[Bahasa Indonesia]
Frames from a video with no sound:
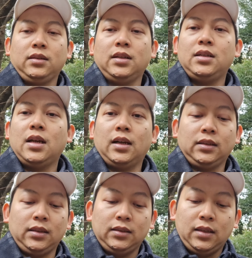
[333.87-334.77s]
jadi
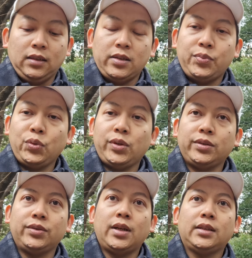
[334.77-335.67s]
jangan tertipu
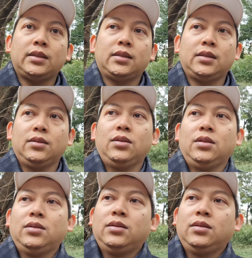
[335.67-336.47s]
gitu guys oh